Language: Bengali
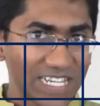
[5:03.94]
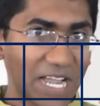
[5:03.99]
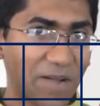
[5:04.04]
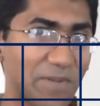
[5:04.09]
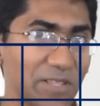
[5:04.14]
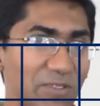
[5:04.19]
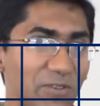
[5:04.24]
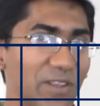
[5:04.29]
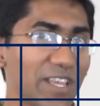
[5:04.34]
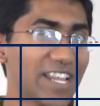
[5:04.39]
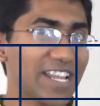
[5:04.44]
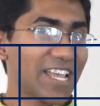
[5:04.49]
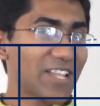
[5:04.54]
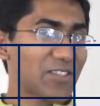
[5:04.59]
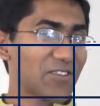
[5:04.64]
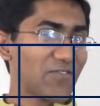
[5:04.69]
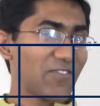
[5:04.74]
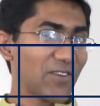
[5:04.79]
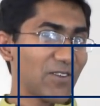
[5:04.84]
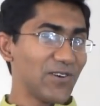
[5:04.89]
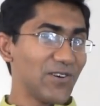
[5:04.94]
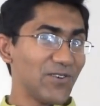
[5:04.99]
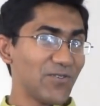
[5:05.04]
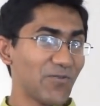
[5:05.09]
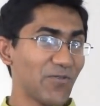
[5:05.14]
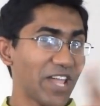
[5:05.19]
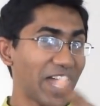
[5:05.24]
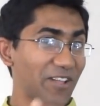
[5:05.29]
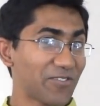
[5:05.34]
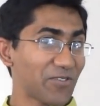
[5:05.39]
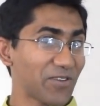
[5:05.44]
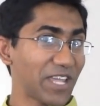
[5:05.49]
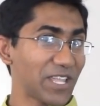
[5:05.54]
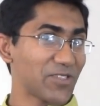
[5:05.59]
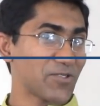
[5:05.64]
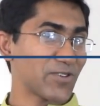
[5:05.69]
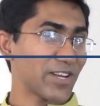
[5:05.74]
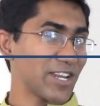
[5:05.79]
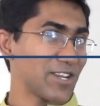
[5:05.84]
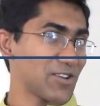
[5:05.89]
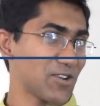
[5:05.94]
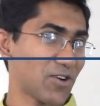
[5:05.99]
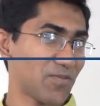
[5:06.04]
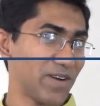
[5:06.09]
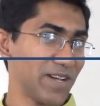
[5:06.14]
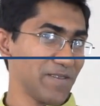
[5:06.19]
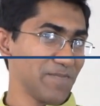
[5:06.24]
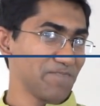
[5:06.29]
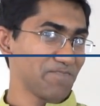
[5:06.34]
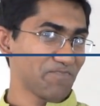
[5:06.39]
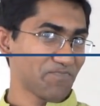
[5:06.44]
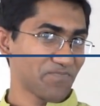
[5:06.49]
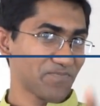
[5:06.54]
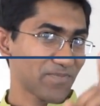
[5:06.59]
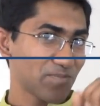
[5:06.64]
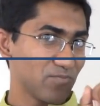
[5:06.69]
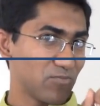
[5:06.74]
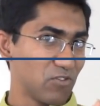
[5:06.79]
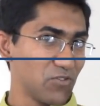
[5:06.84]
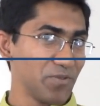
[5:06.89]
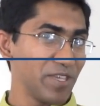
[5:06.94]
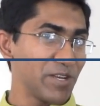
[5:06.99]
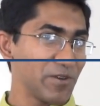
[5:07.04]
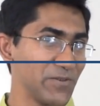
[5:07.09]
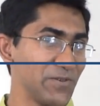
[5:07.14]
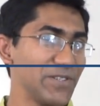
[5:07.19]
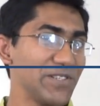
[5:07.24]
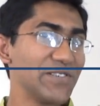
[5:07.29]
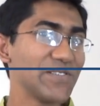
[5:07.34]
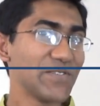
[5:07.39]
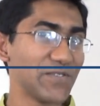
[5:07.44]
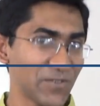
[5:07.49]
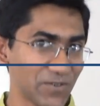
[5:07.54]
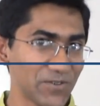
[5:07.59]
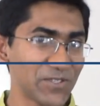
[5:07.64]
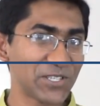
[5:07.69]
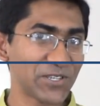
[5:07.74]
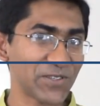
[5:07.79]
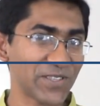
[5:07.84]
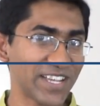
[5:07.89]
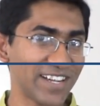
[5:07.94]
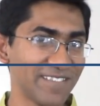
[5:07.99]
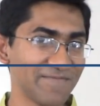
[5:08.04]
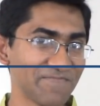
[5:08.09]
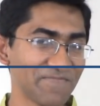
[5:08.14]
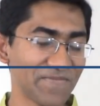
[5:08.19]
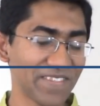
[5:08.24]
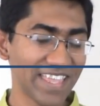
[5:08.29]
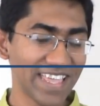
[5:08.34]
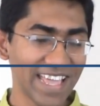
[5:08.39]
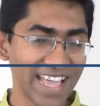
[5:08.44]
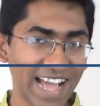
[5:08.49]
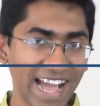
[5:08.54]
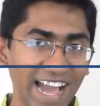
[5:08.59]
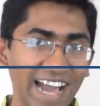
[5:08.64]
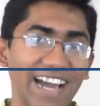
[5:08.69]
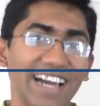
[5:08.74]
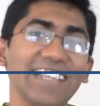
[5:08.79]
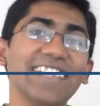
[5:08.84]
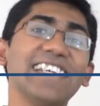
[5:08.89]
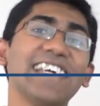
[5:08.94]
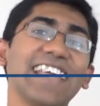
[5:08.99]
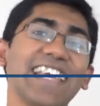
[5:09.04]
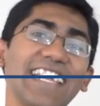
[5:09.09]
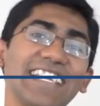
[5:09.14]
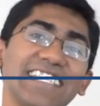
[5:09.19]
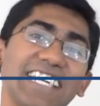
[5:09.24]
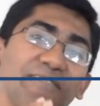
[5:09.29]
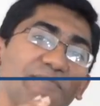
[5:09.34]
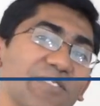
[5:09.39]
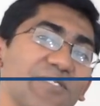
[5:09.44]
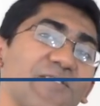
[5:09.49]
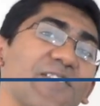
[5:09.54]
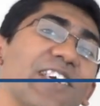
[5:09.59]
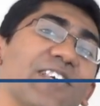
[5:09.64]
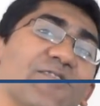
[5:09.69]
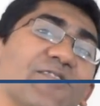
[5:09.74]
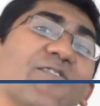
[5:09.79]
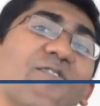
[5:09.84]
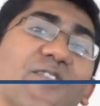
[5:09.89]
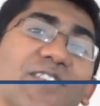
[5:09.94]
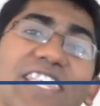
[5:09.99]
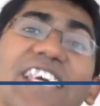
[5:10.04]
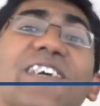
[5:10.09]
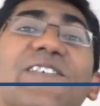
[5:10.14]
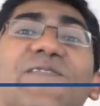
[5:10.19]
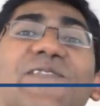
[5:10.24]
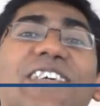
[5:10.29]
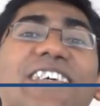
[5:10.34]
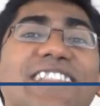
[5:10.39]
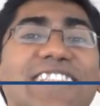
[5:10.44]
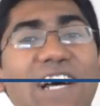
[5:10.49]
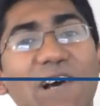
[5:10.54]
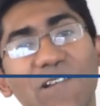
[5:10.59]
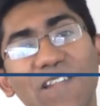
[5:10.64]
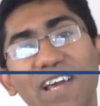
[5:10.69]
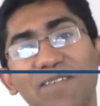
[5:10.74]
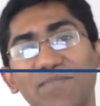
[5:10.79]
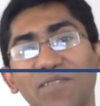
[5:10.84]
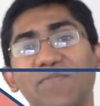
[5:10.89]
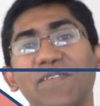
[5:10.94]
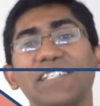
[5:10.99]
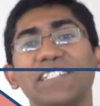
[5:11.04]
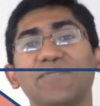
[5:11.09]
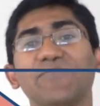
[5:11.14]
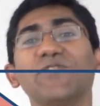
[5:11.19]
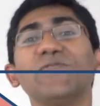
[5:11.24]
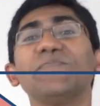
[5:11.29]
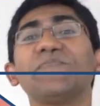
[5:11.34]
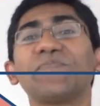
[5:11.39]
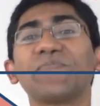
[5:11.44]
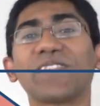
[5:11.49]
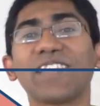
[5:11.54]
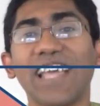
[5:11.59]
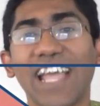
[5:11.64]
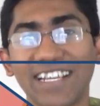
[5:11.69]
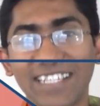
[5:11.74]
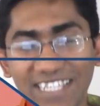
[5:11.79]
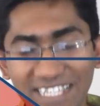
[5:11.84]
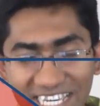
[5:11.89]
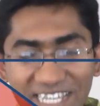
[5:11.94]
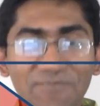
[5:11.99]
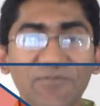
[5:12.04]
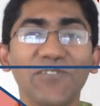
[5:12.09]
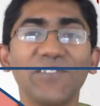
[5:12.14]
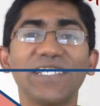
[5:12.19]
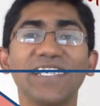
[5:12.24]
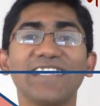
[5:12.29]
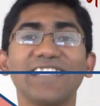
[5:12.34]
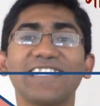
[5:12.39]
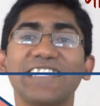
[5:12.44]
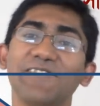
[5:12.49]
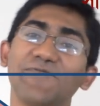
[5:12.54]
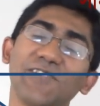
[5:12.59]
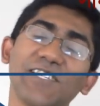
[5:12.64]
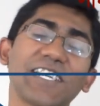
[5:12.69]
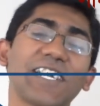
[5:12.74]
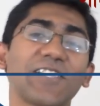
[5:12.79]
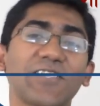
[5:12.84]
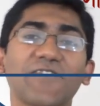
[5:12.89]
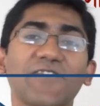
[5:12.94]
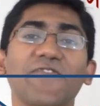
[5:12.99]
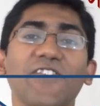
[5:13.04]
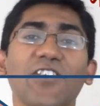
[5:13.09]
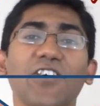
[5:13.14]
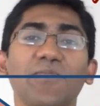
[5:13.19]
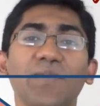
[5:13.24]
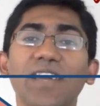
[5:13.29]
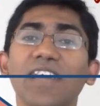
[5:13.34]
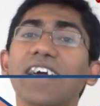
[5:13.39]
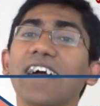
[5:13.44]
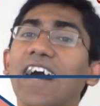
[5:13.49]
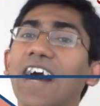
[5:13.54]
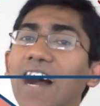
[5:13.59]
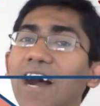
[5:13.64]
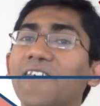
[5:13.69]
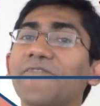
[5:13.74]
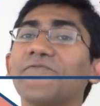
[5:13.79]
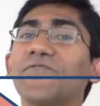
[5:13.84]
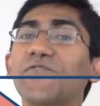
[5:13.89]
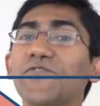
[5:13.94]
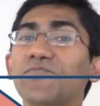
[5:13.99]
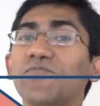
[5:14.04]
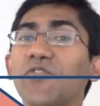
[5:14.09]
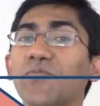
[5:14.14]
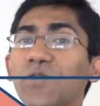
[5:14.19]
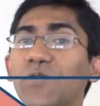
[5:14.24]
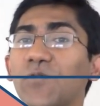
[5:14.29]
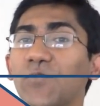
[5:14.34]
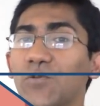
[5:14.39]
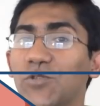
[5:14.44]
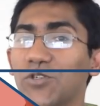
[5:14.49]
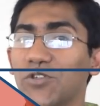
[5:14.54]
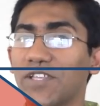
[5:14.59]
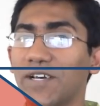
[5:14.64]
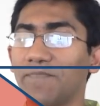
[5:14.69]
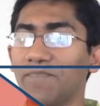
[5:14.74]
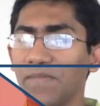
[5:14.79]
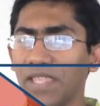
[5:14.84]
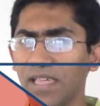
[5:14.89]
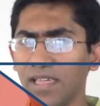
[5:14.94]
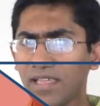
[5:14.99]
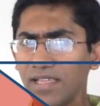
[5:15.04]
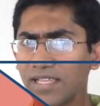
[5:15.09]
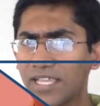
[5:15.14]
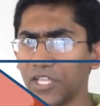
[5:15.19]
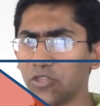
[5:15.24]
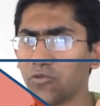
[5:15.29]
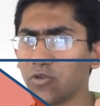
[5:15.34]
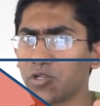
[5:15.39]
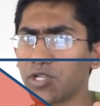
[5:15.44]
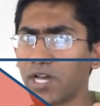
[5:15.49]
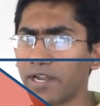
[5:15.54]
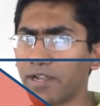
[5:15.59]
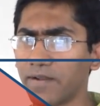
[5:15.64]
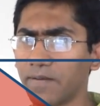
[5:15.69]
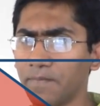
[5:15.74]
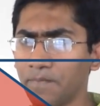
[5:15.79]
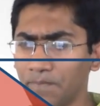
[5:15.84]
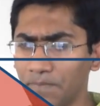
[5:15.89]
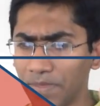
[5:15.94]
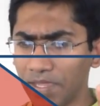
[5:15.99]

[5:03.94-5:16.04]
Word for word: সামান্তরিকের ক্ষেত্রফলও ওই আয়তক্ষেত্রটারই সমান ভূমিগুণ উচ্চতা আর এই সামান্তরিকে যদি অর্ধেক করি তাহলে আমরা পেয়ে যাব একটা ত্রিভুজ ত্রিভুজের ক্ষেত্রফল হবে হাফ গুণ ভূমি গুণ উচ্চতা কিন্তু দাঁড়ান